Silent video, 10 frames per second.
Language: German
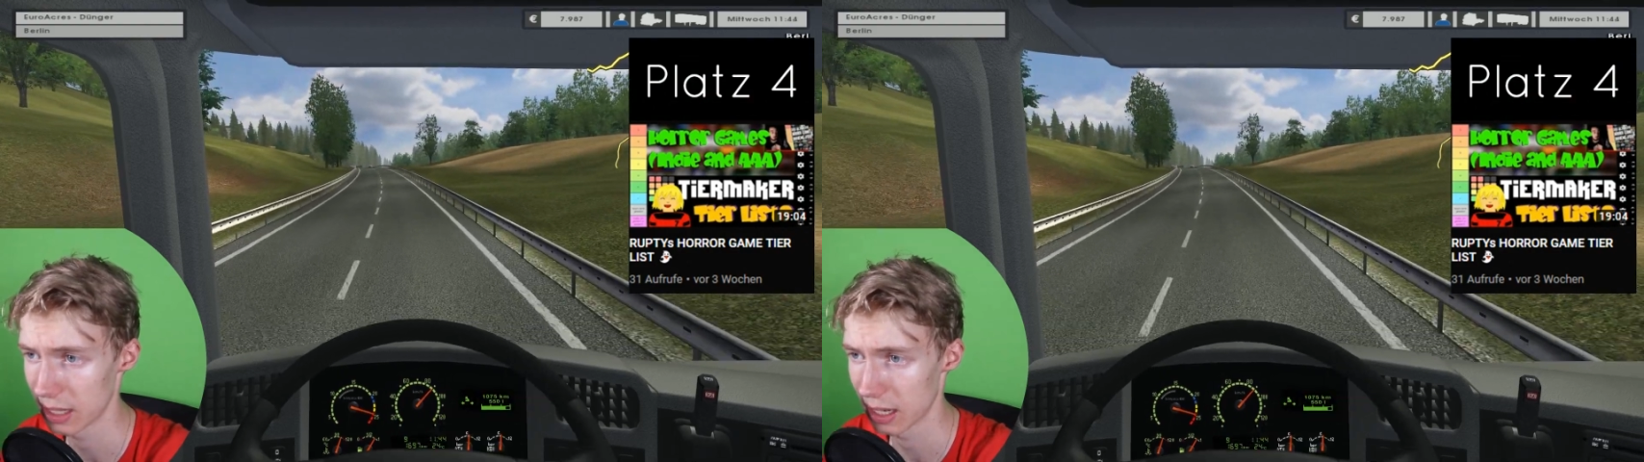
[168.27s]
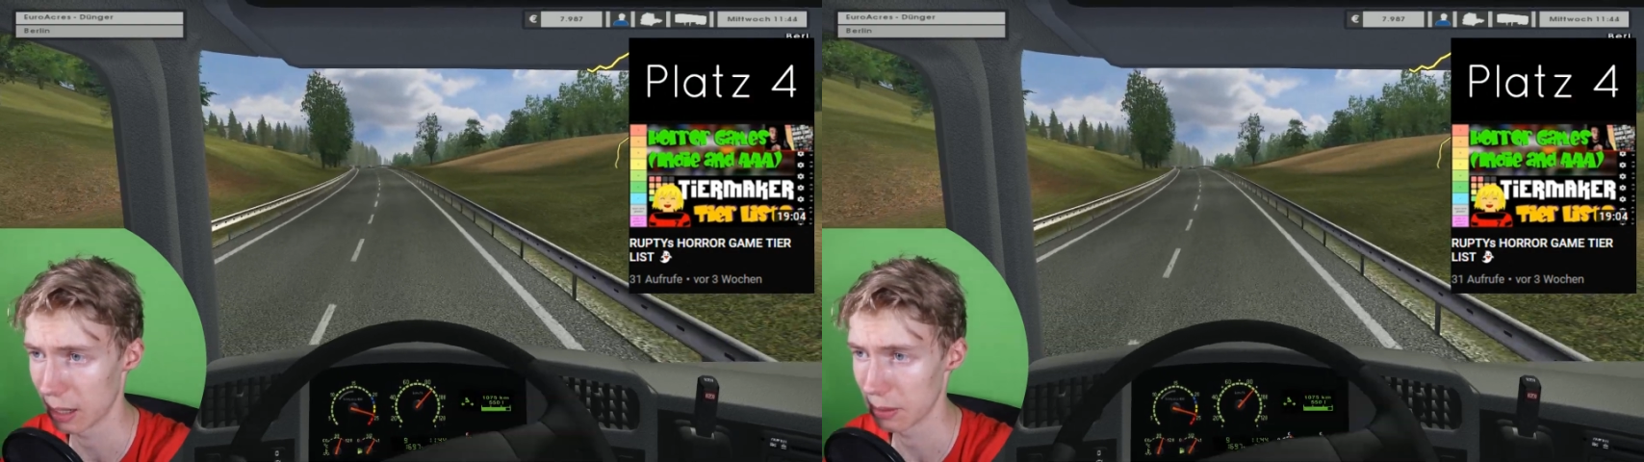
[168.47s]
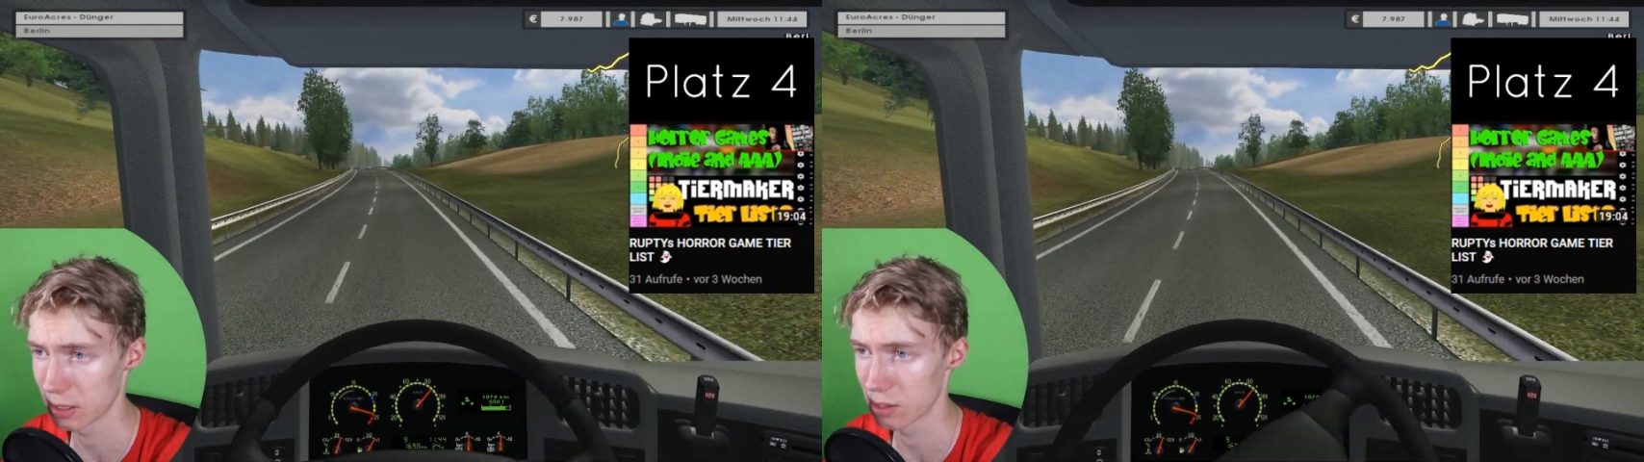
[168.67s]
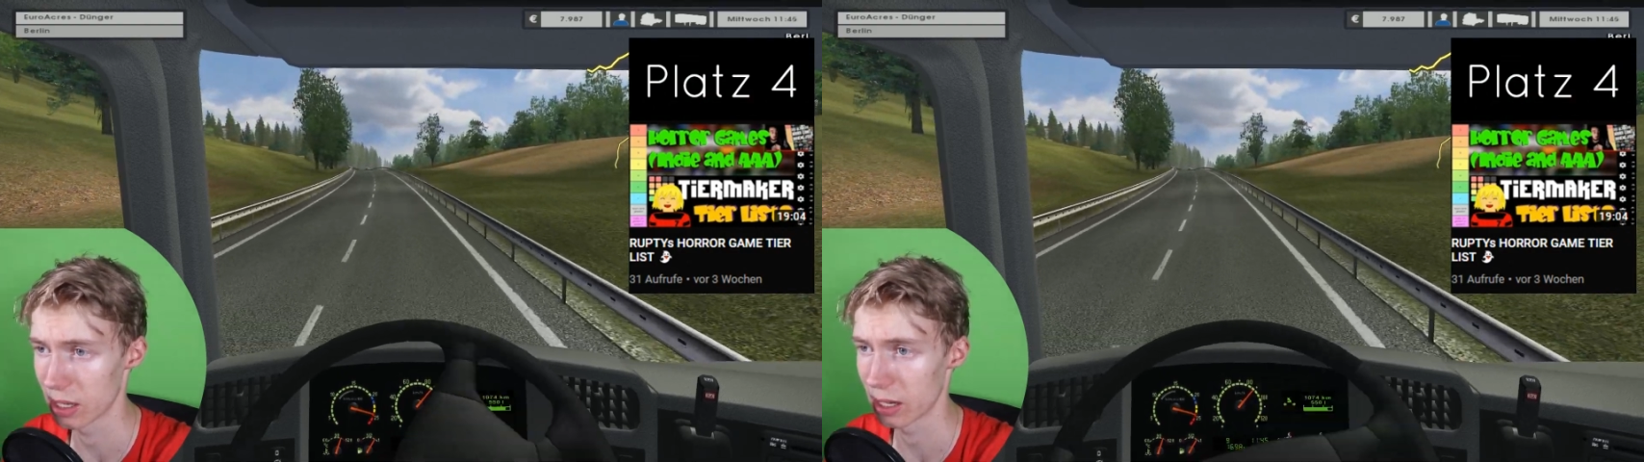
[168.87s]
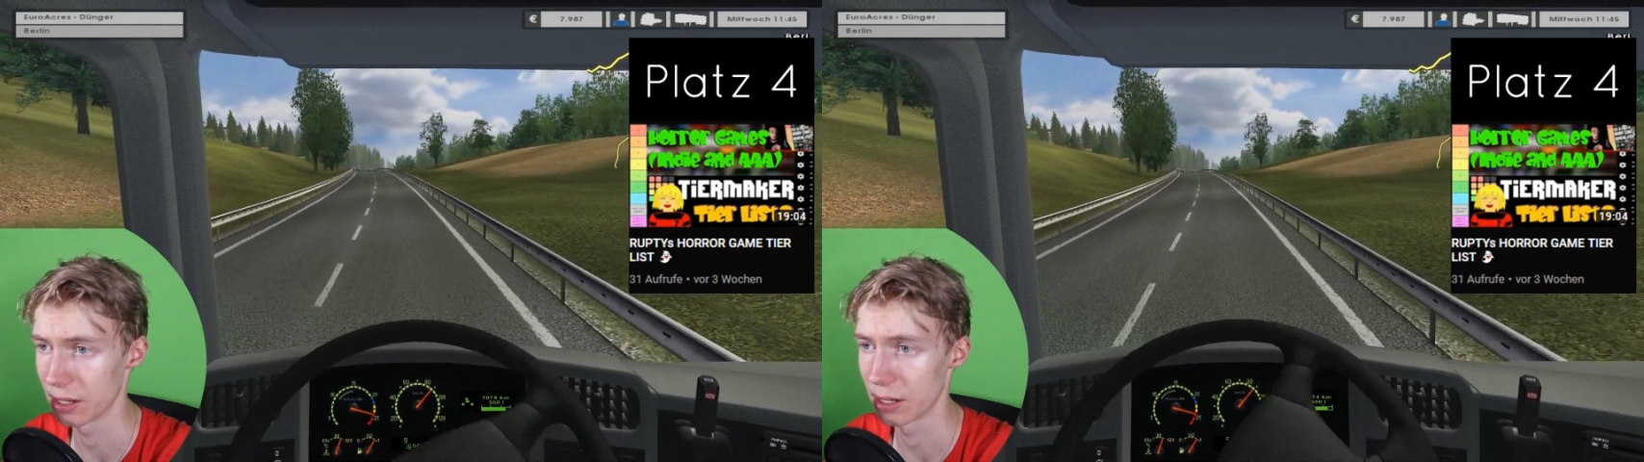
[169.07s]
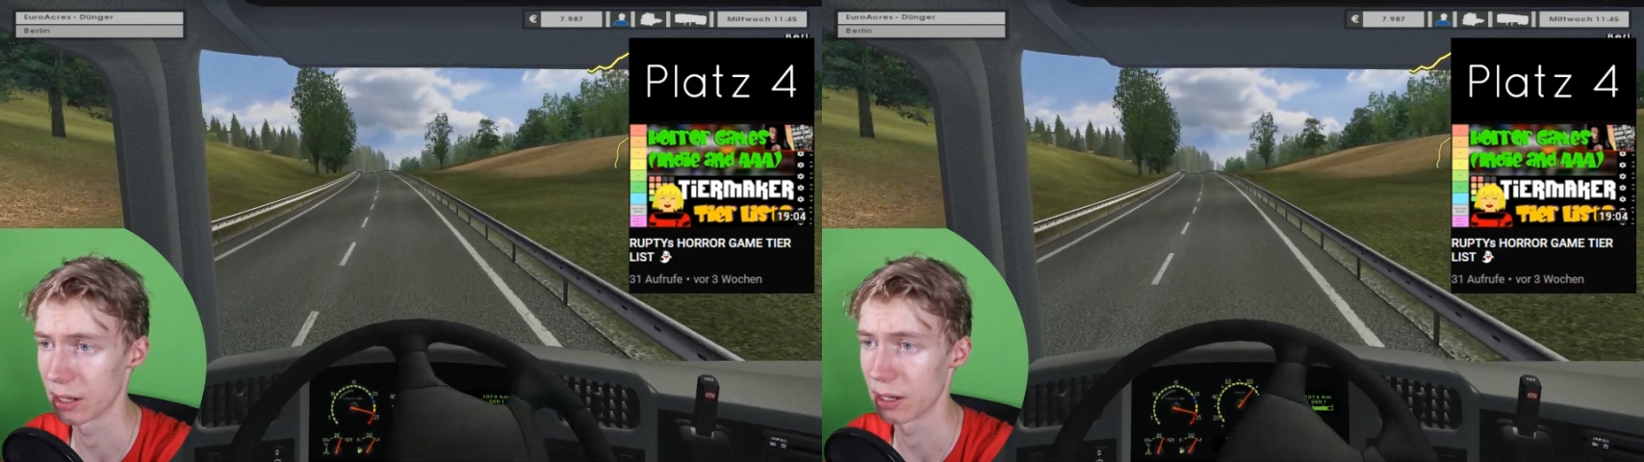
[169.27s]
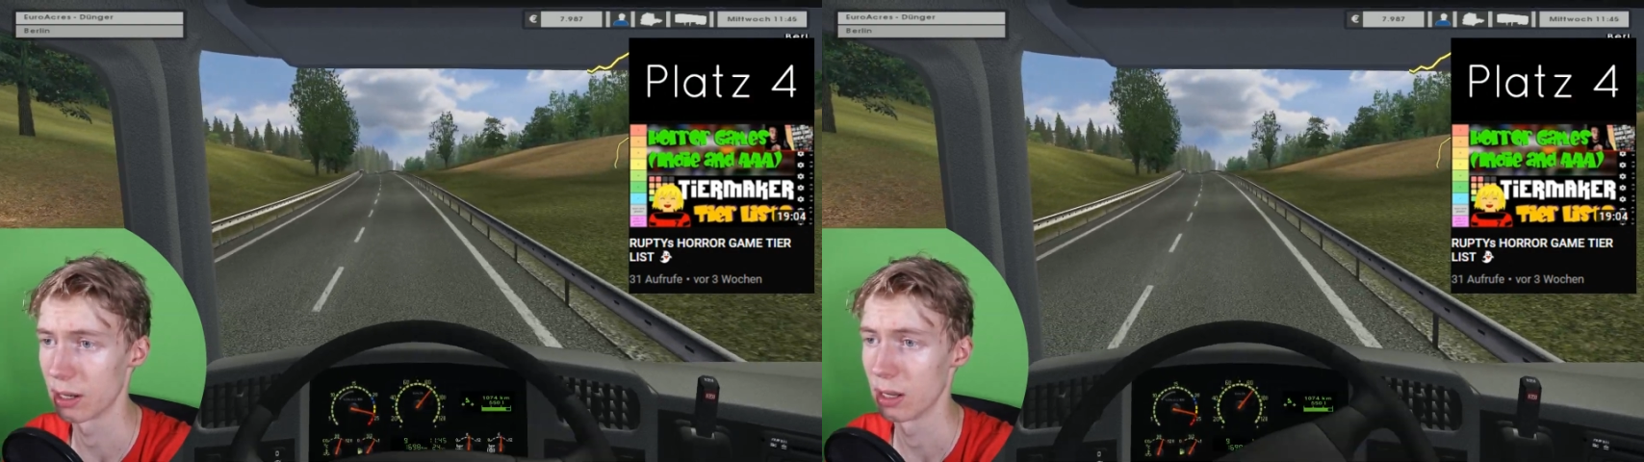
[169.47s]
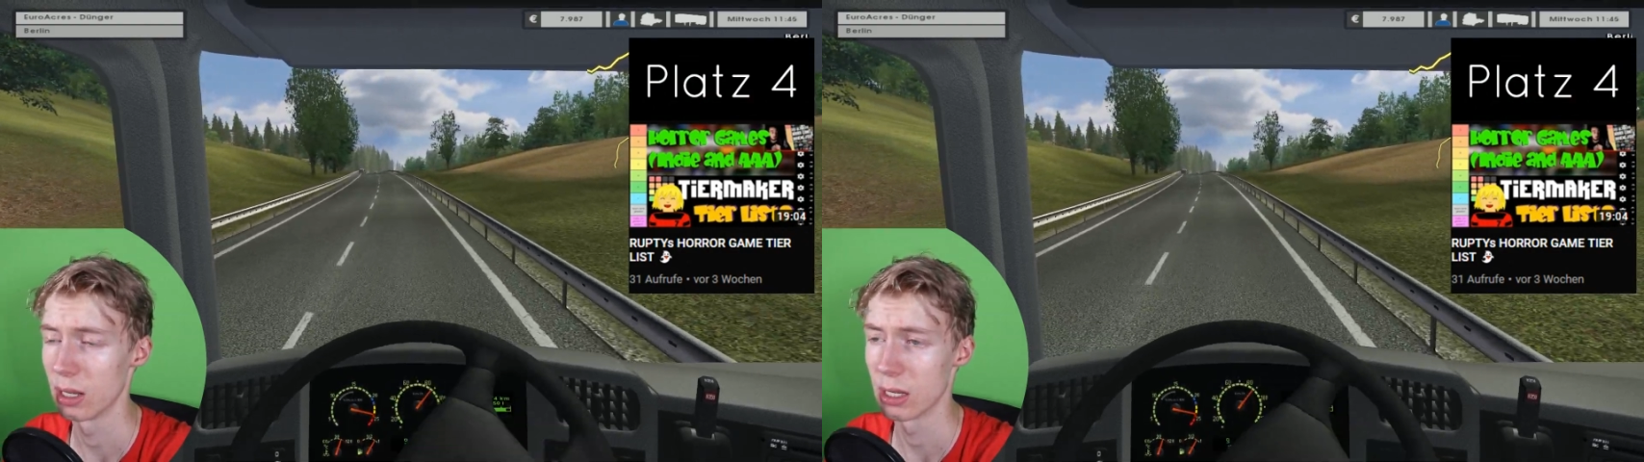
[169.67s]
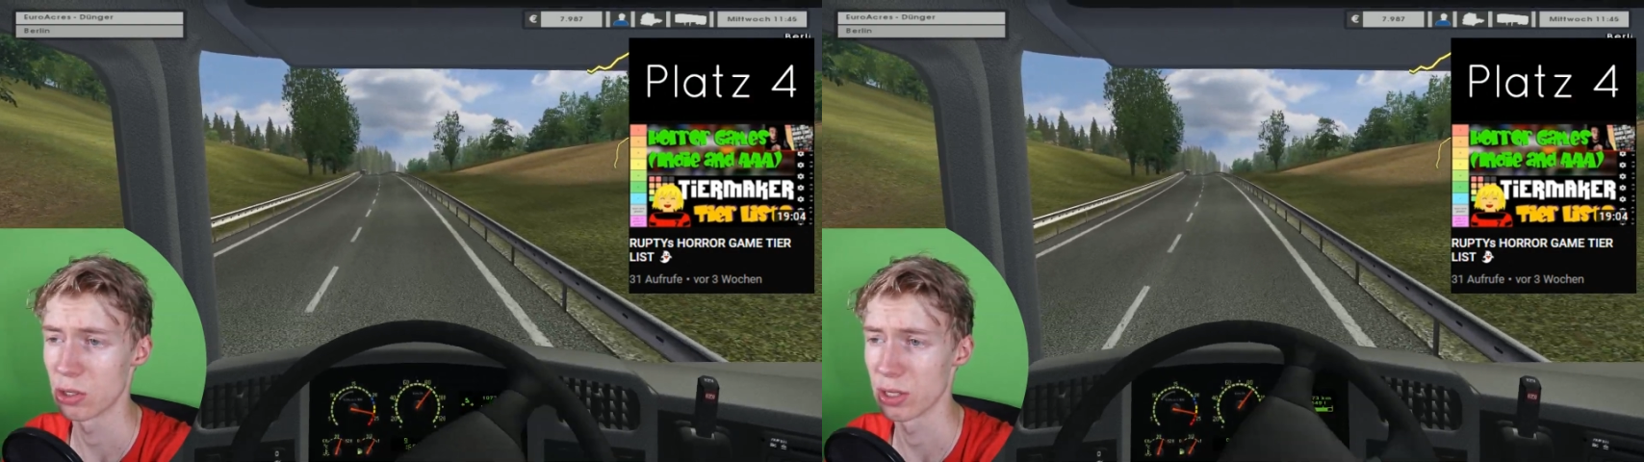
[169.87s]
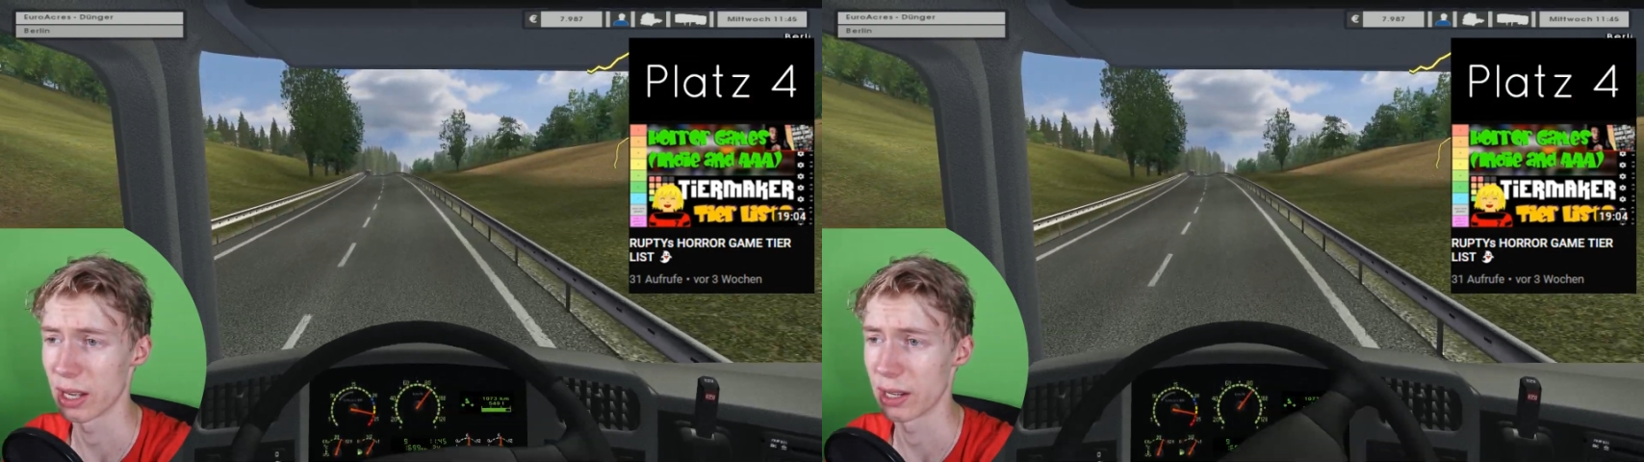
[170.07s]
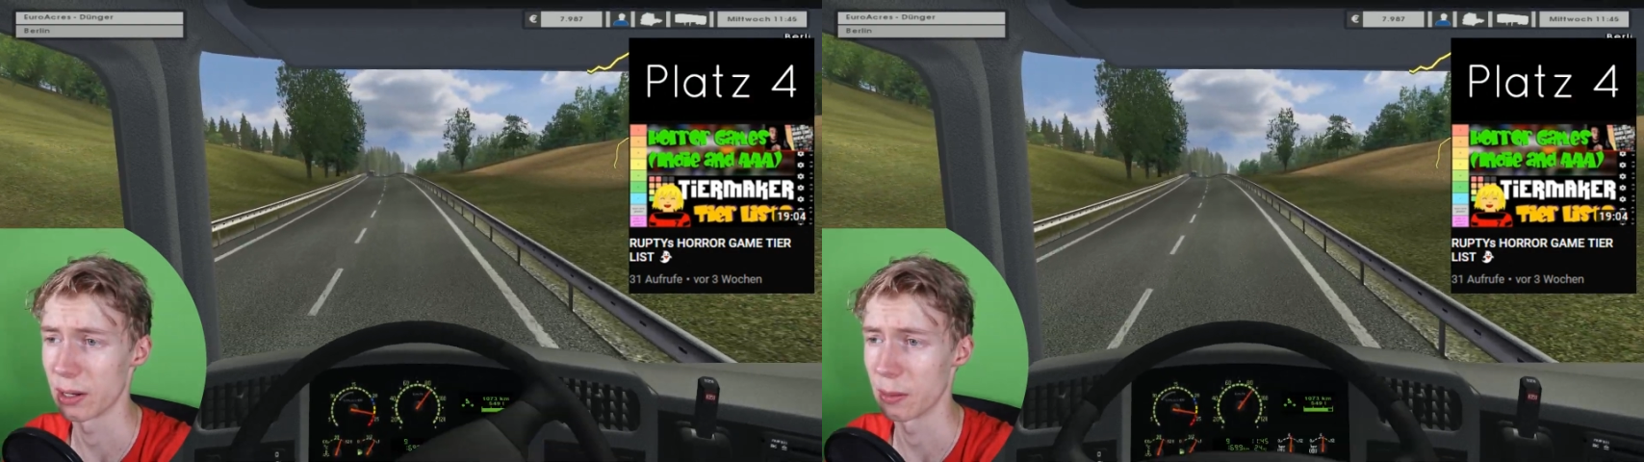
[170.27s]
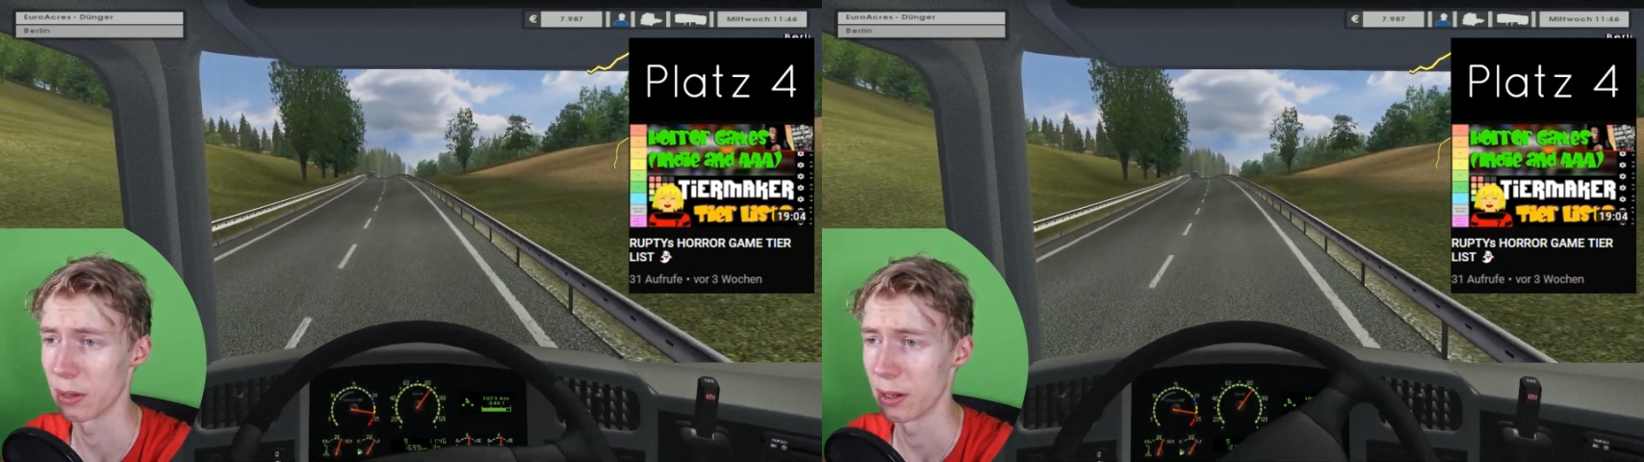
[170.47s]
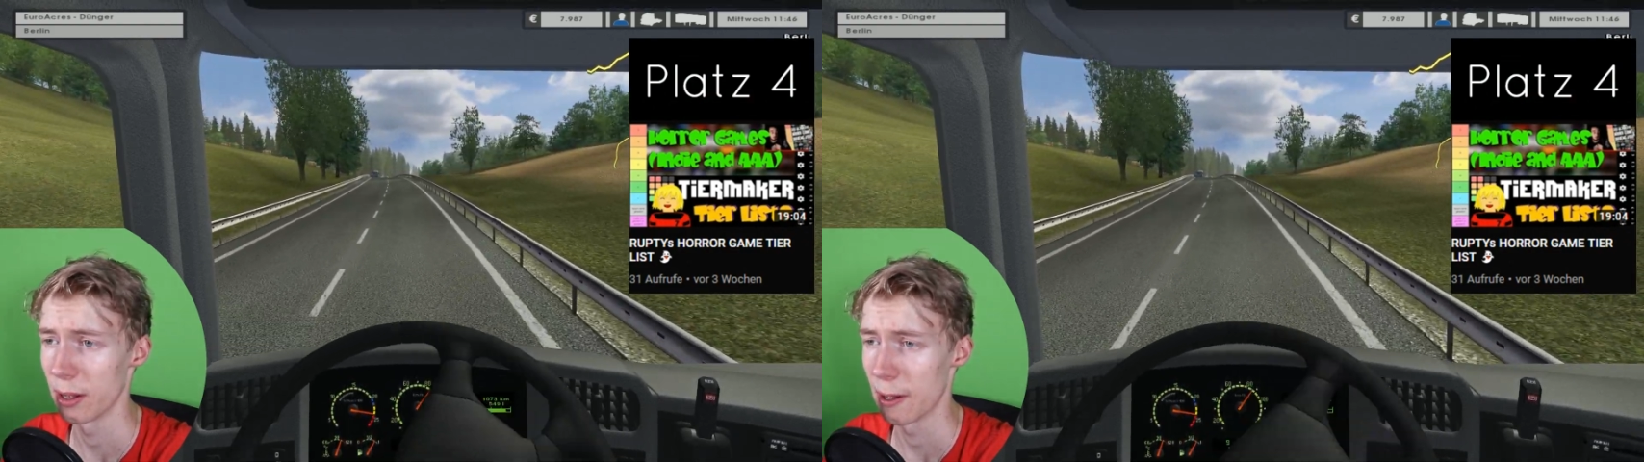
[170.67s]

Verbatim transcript: Da habe ich zu, seinen, äh, zu seinem